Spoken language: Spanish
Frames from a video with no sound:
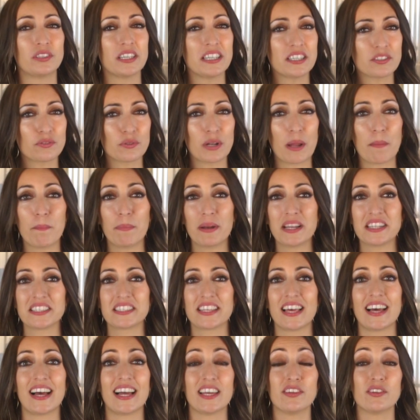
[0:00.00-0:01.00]
tienes una
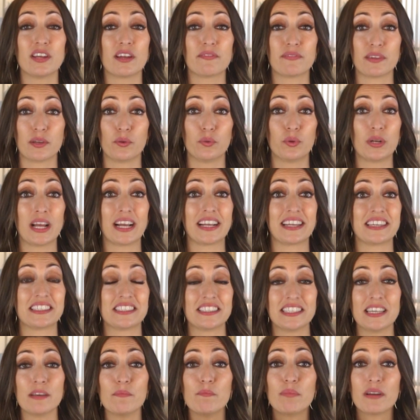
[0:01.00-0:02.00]
empresa hay una figura que
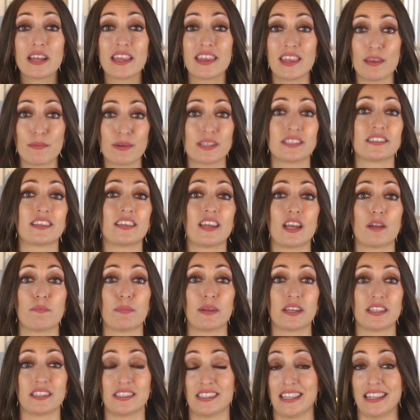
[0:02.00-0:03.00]
siempre debes tener
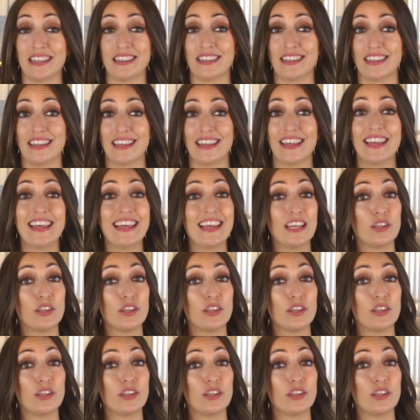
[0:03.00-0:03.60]
presente.